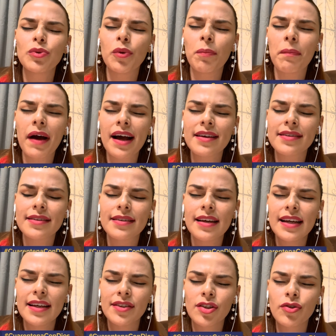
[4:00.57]
de tu paz,
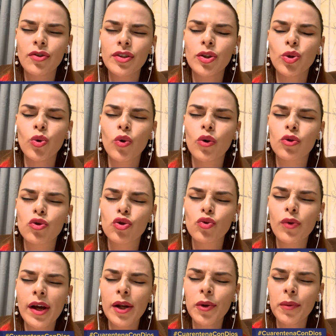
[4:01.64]
Señor, de tu
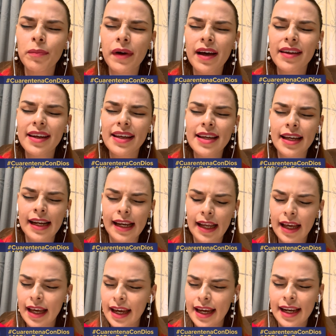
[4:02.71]
consuelo, Padre, y
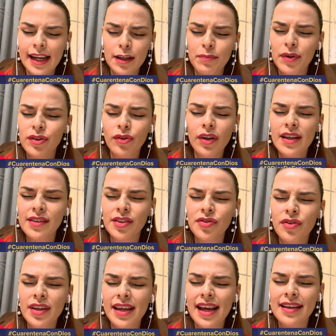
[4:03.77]
en, las personas,
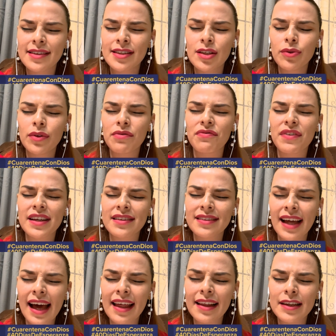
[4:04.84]
Señor, que han sido
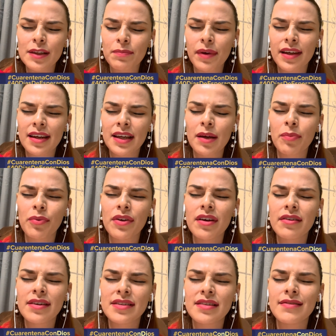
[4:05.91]
infectadas, Padre, que
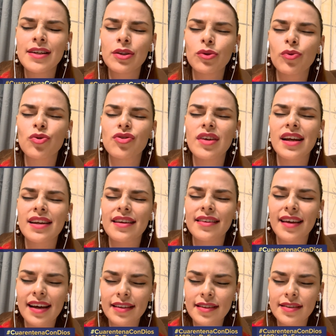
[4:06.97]
puedan recibir tu
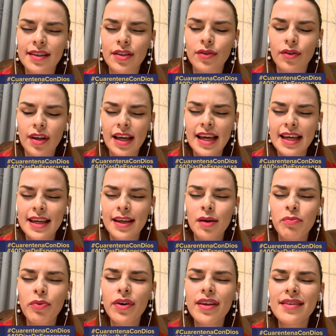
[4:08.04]
sanidad, Señor, y
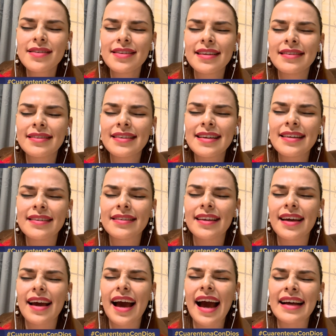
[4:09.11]
que puedan
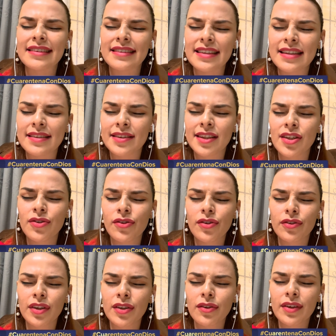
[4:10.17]
sentirte a ti, Señor.
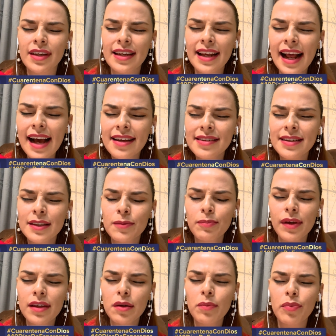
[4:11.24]
Yo te doy gracias,
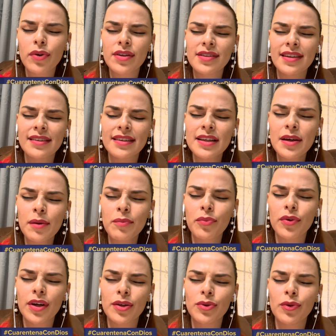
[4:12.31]
Padre, por este
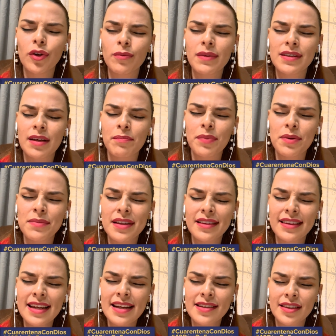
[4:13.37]
tiempo que tú nos vas a
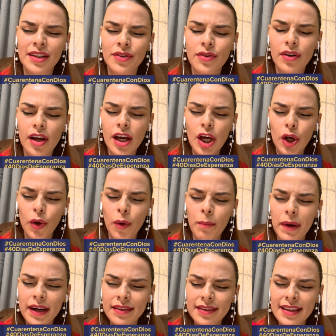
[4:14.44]
permitir, Señor,
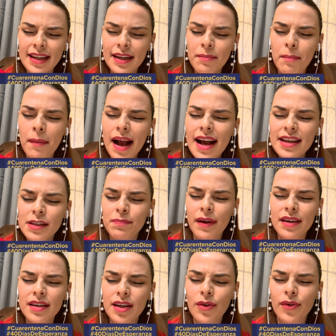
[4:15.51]
compartir más,
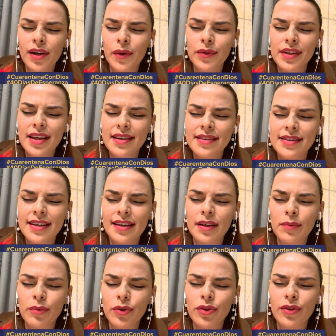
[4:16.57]
Padre, con la audiencia
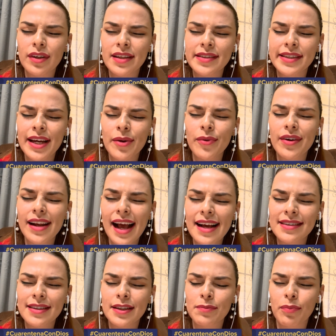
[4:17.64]
de Mundo Cristiano.
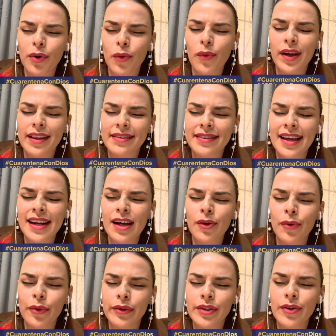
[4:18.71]
Gracias por
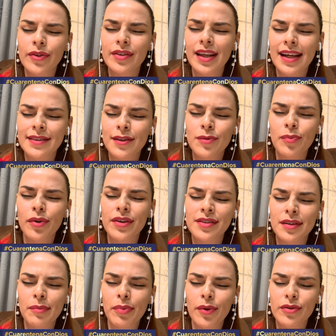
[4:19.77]
cuarentena con Dios. Gracias por
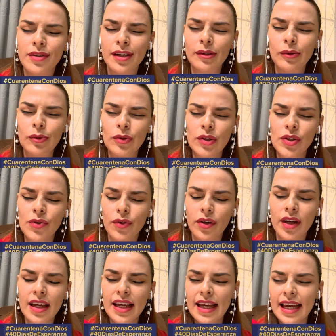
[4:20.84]
este proyecto, Señor.
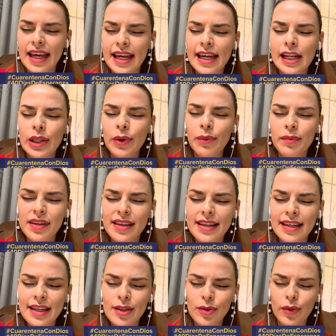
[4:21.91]
En el nombre
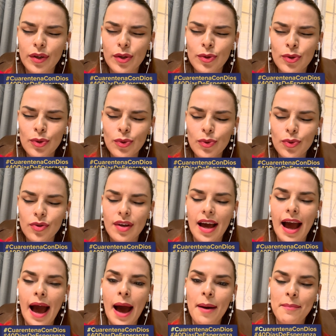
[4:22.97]
de Cristo Jesús.
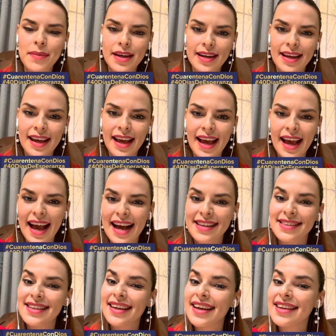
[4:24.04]
Amén.
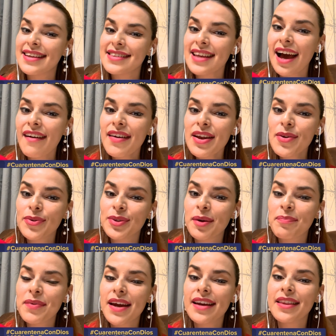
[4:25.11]
Así que ya sabe, no
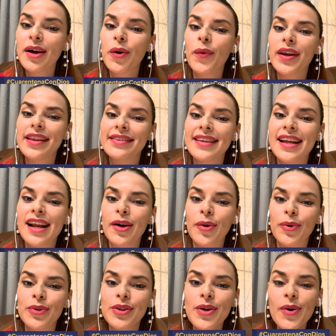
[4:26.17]
se pierda Cuarentena
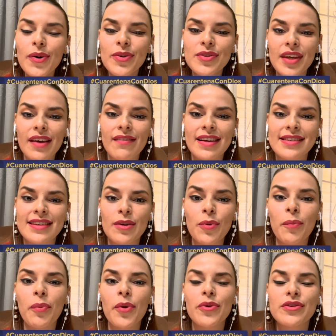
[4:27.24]
con Dios, que va a ser
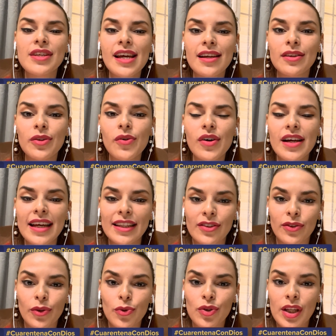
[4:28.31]
un proyecto
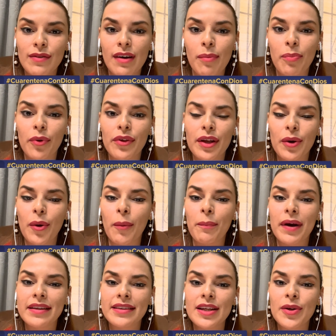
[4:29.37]
donde usted va a poder
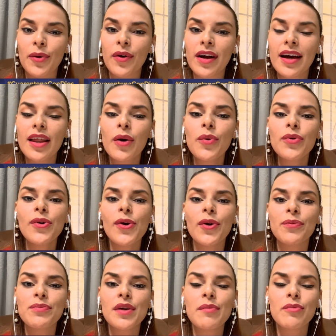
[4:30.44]
compartir con cada uno de
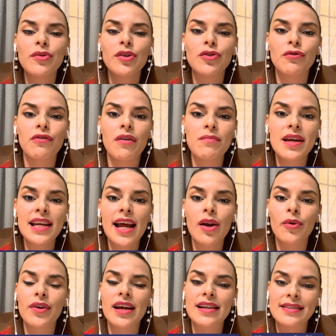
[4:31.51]
los miembros de su
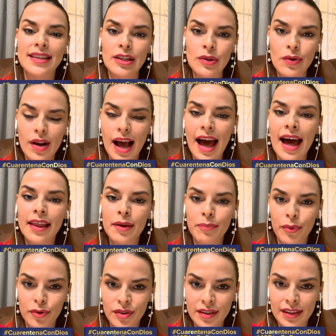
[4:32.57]
familia lo que el Señor ha
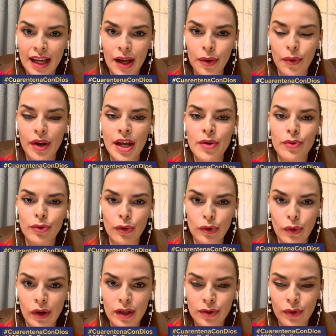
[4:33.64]
depositado en
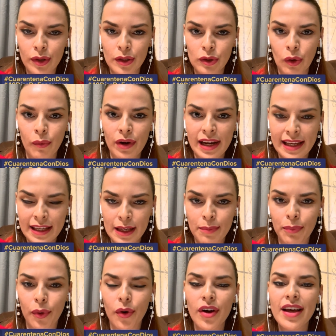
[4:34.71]
nuestros corazones como el
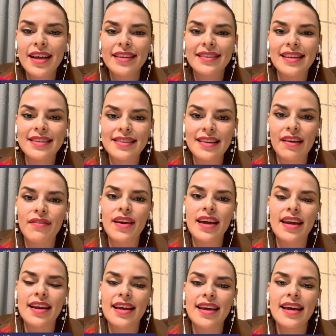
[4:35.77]
equipo de
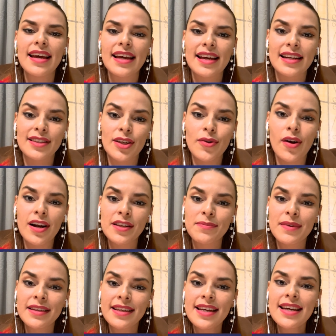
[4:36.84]
CBN. Que el Señor
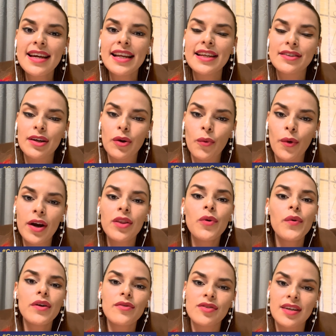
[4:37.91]
les bendiga y les
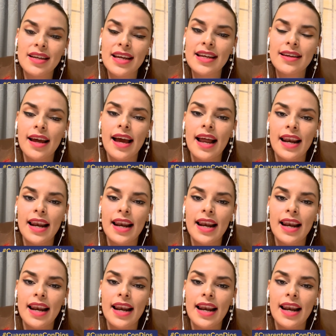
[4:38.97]
recuerdo, bueno, seguir